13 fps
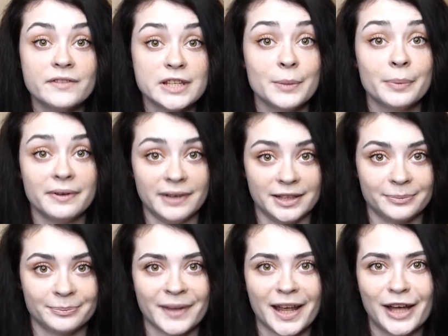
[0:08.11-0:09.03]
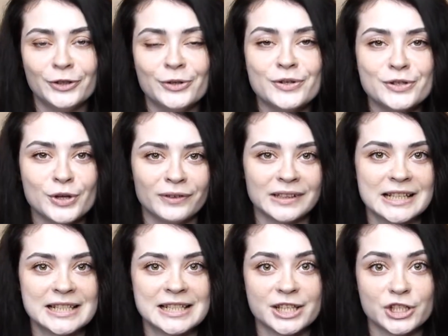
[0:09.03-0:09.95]
Всем привет! Одной из новых
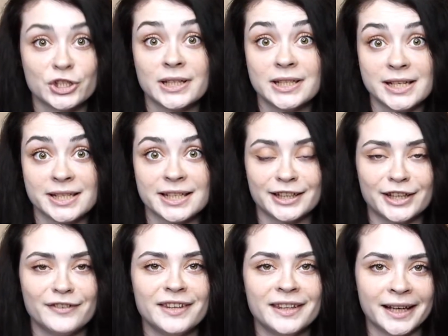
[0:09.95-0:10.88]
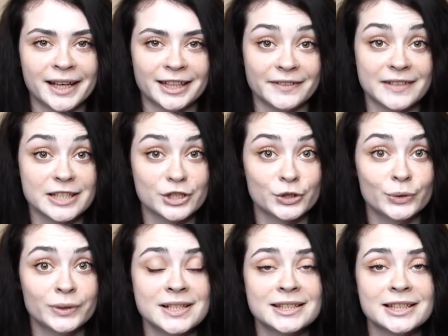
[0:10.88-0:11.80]
достаточно дерзких новинок этого
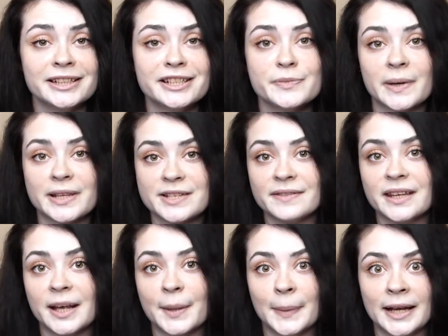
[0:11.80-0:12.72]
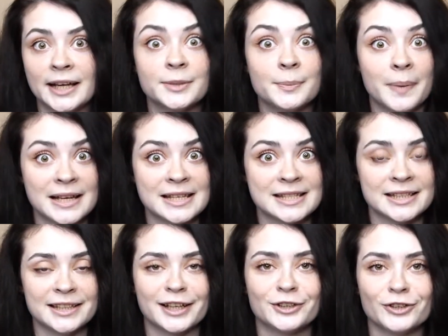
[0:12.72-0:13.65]
сезона стал неспортивный комплект Bastet,
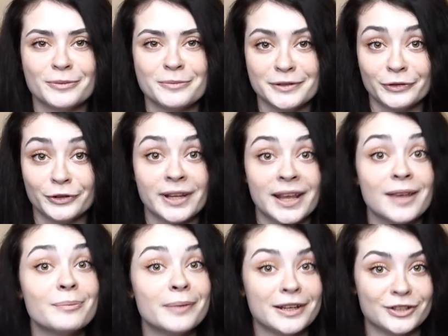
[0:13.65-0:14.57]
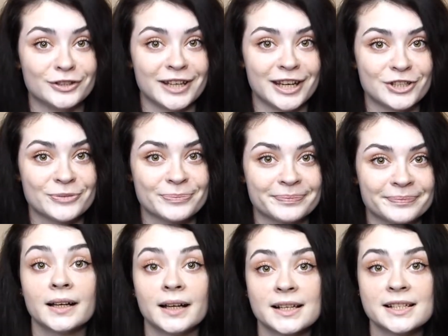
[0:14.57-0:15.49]
о котором сегодня и пойдет речь.
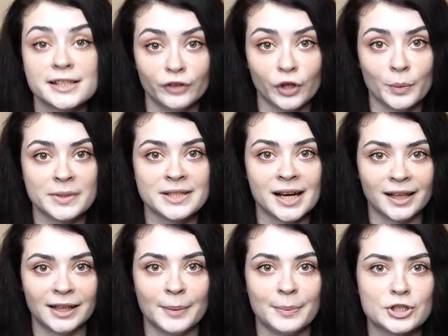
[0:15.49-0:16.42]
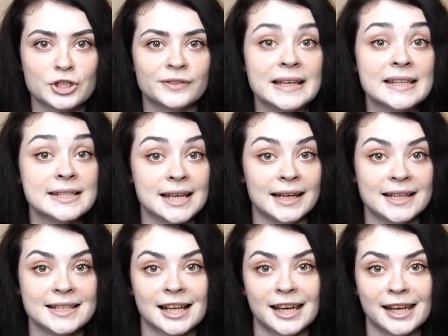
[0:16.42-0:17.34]
Как основной материал для пошива изделий из
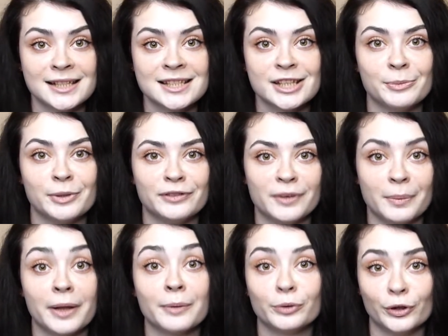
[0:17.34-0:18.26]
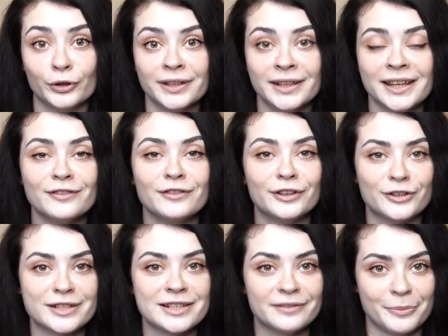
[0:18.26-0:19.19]
коллекции был выбран плотный и
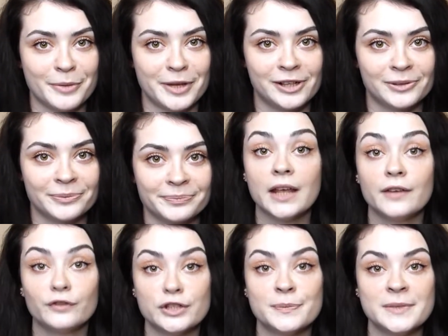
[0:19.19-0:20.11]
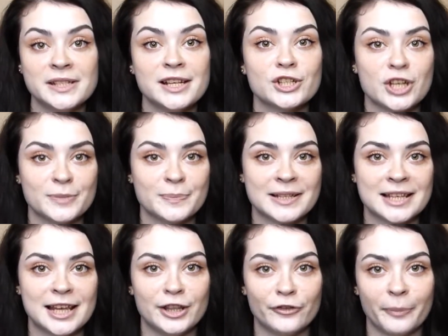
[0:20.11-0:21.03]
выносливый мерил.
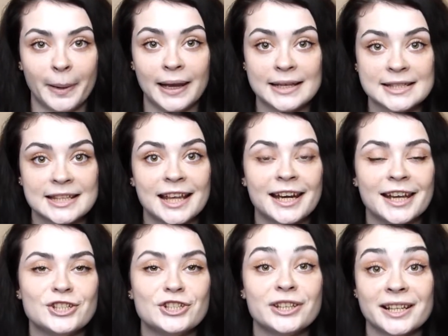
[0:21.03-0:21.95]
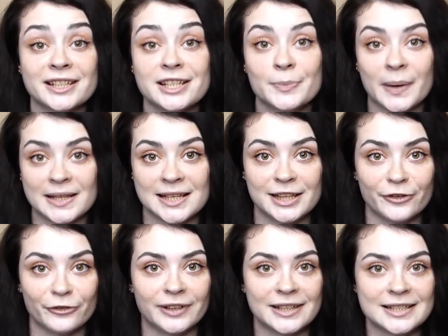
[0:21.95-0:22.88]
86% полиэстера и
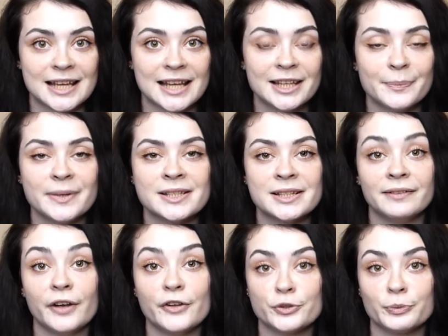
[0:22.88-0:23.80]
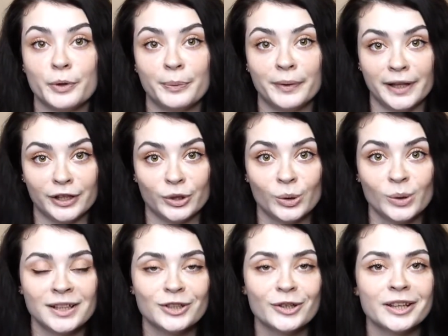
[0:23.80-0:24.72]
14% эластана представляют собой полотно,
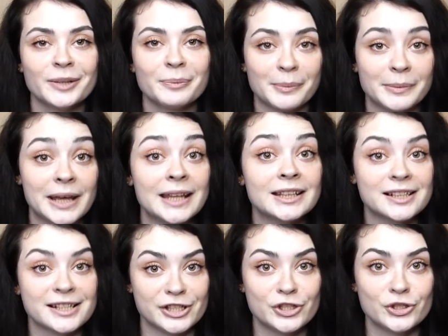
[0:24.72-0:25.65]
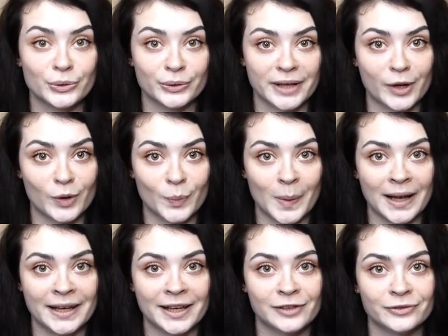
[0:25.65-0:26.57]
которое напоминает эластичную ткань
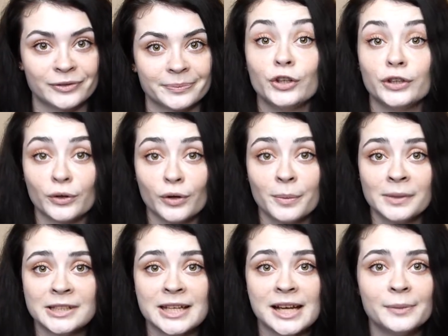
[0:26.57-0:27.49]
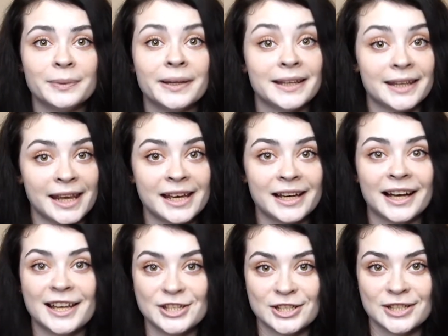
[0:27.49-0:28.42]
купальников. Но такой материал плотнее,
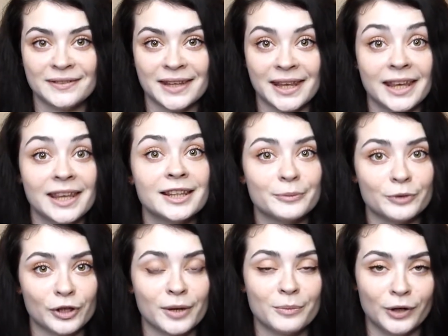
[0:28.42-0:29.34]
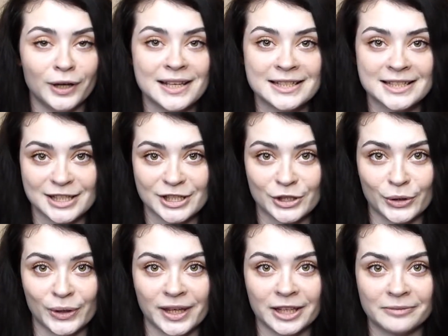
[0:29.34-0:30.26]
качественнее и намного более
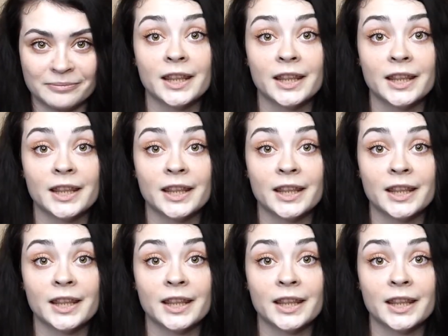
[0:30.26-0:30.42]
износостойкий.